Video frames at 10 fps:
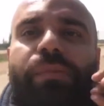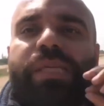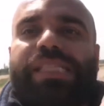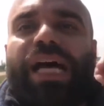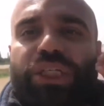ب
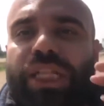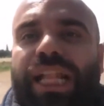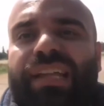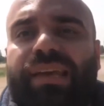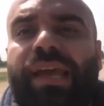15
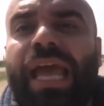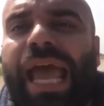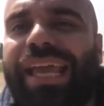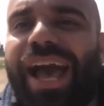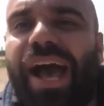3
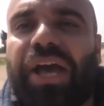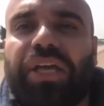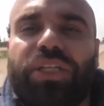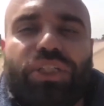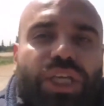يا
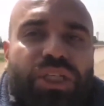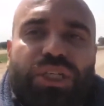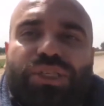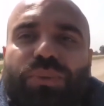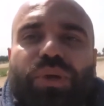اخي
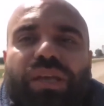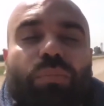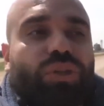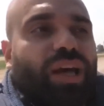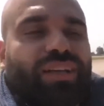الجيش
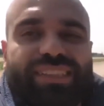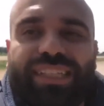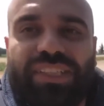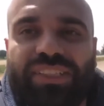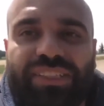السوري
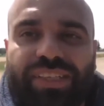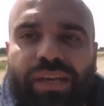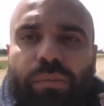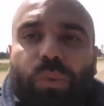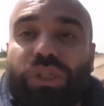متخصص
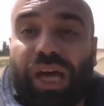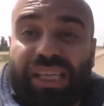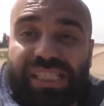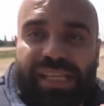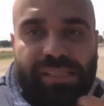
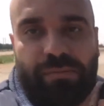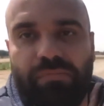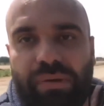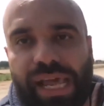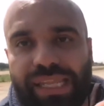متخصص
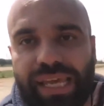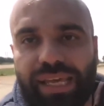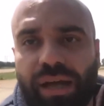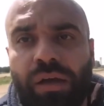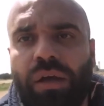
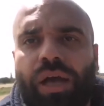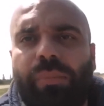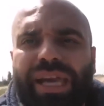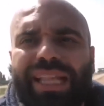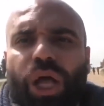بالهدايا
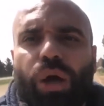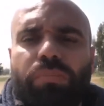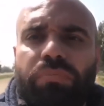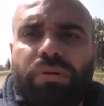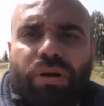بعيد
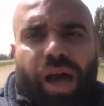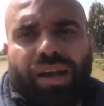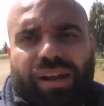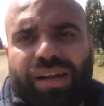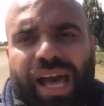الحب
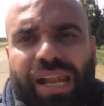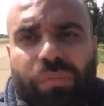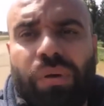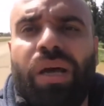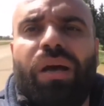حررنا
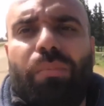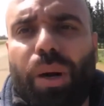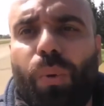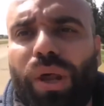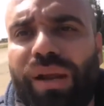حلب
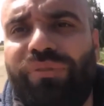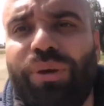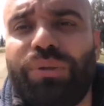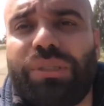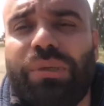باول
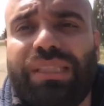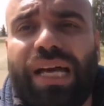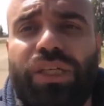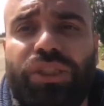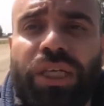
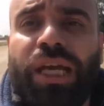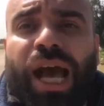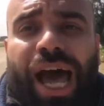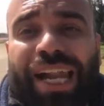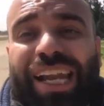2017
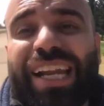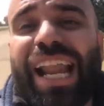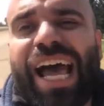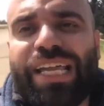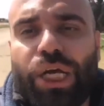
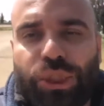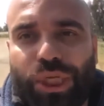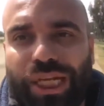حررنا الاحياء